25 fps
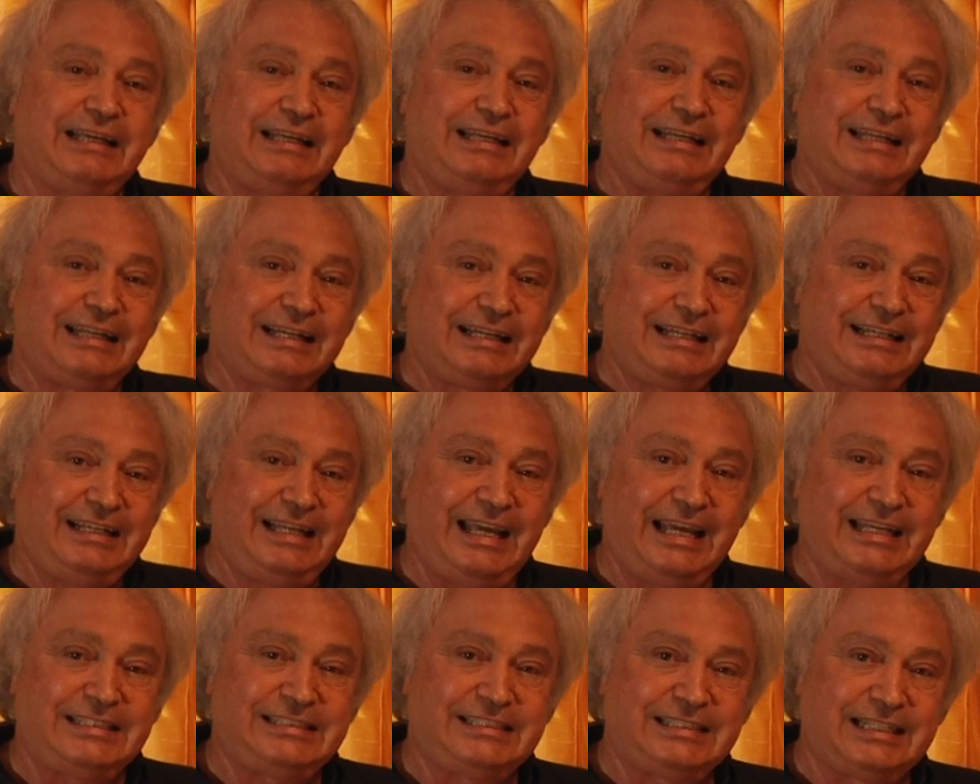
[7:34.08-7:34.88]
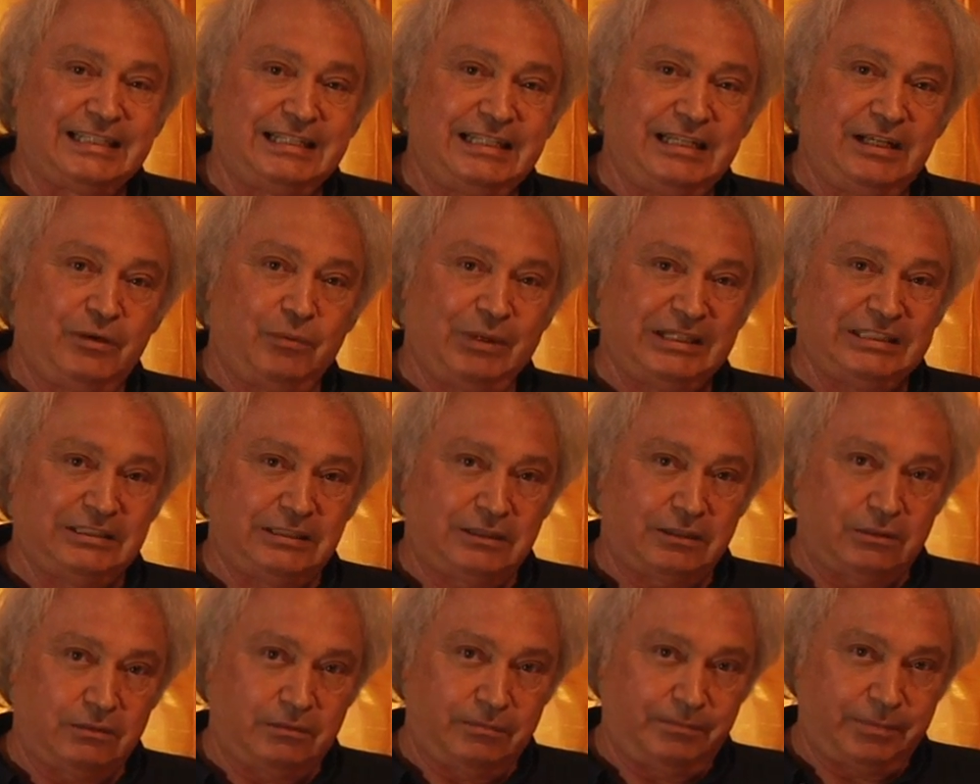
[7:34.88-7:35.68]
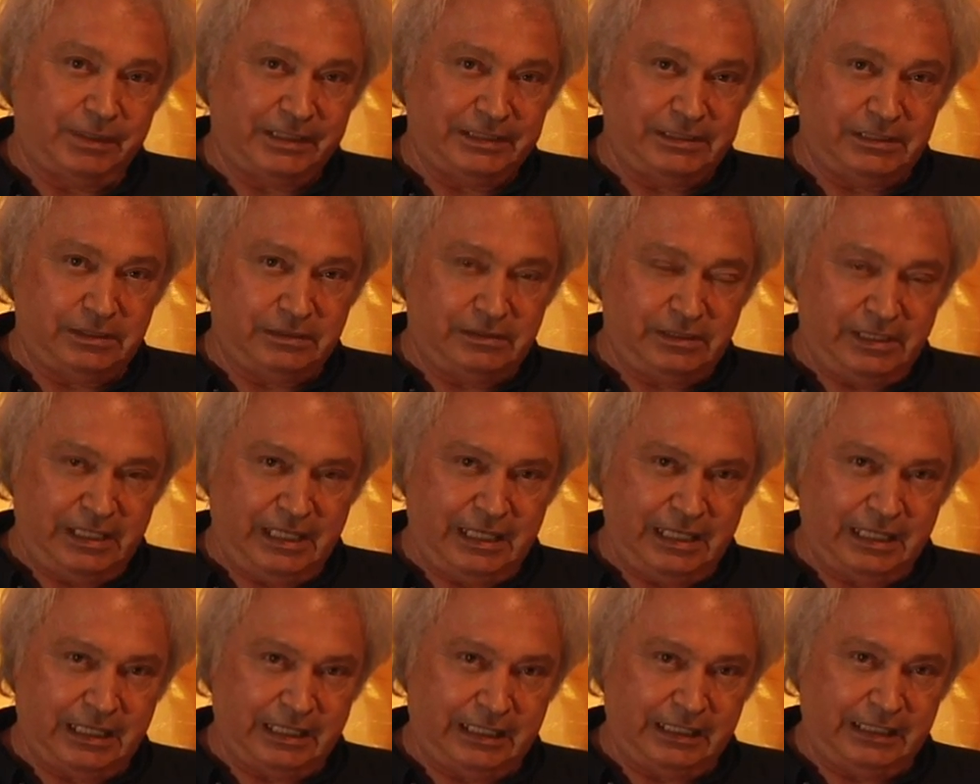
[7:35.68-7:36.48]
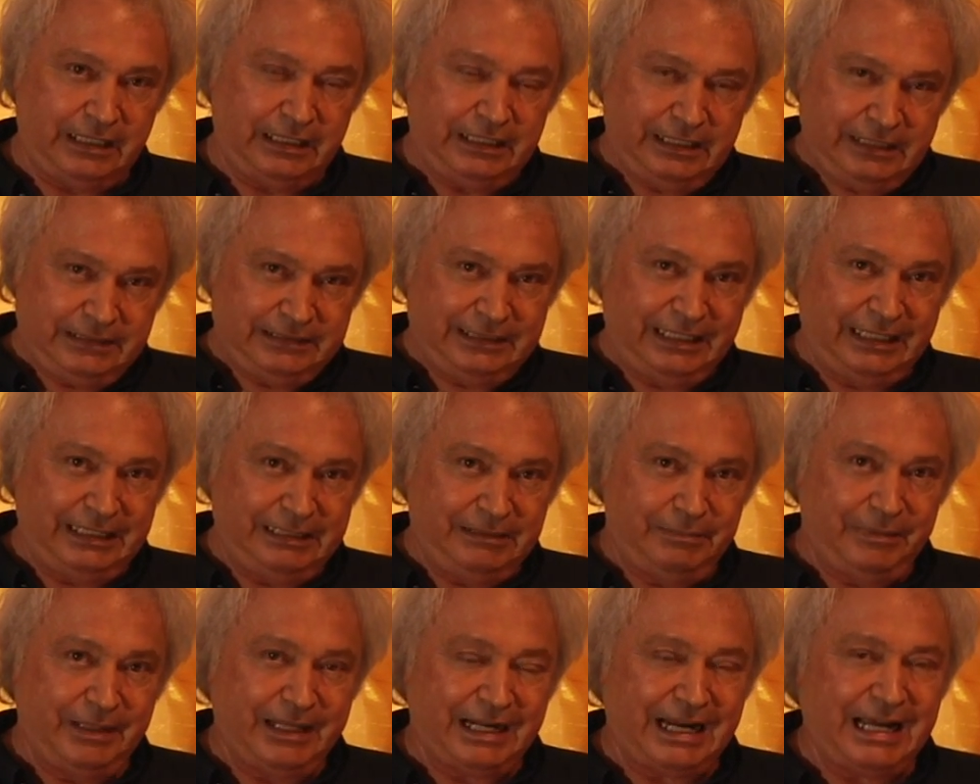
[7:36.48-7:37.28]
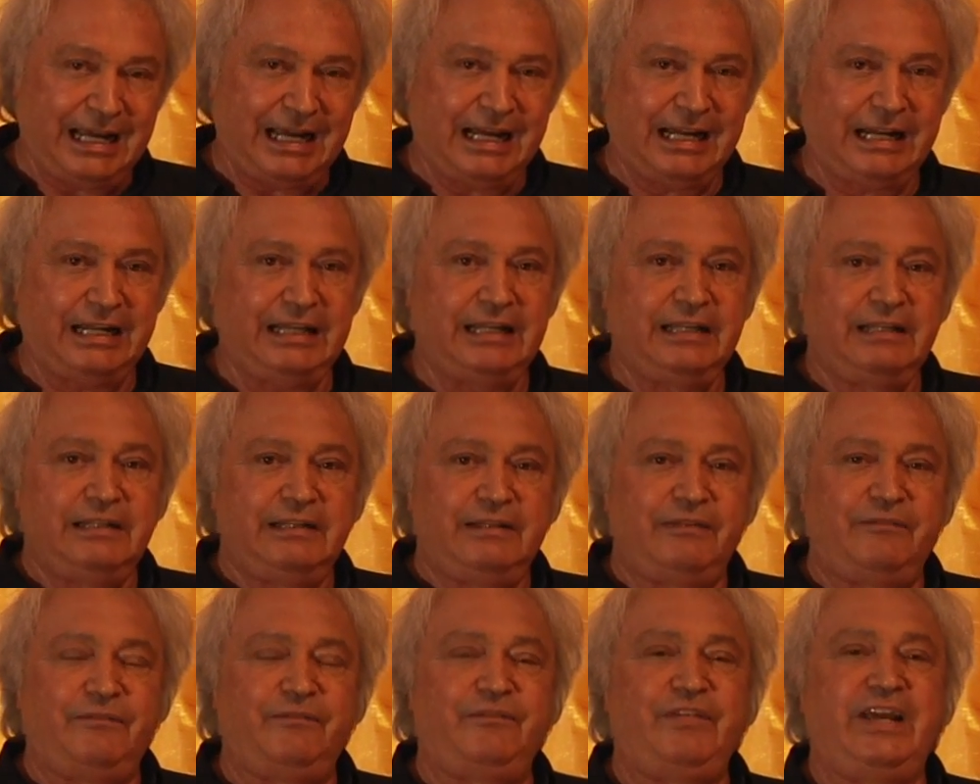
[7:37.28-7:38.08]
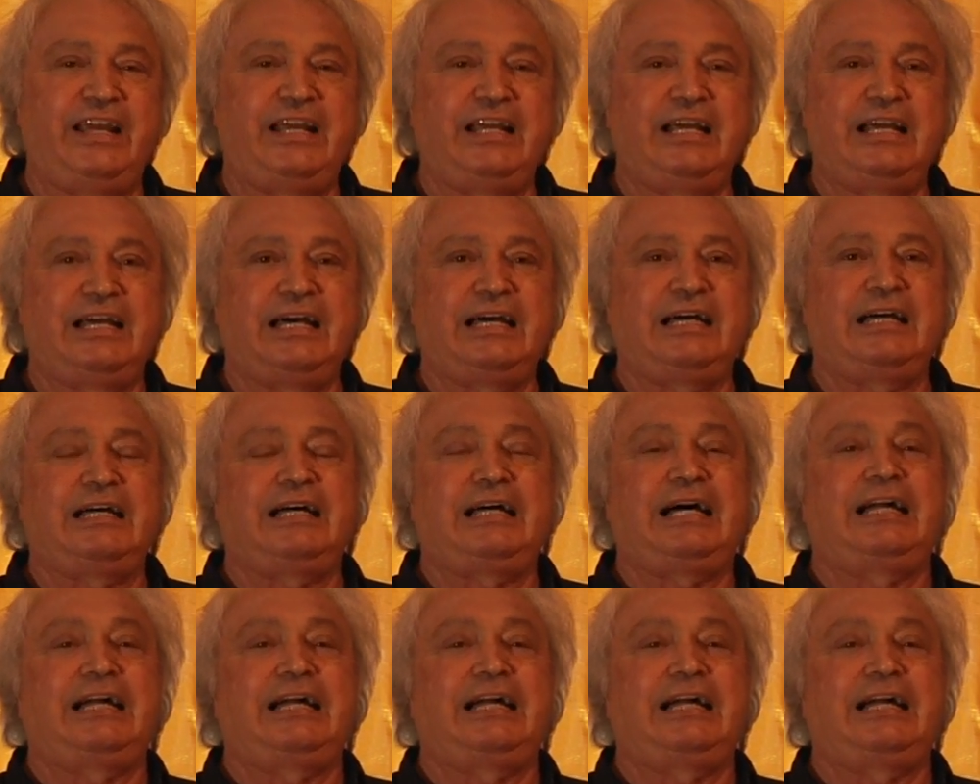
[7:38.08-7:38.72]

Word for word: che la richiesta dei quattro prigionieri da liberare venga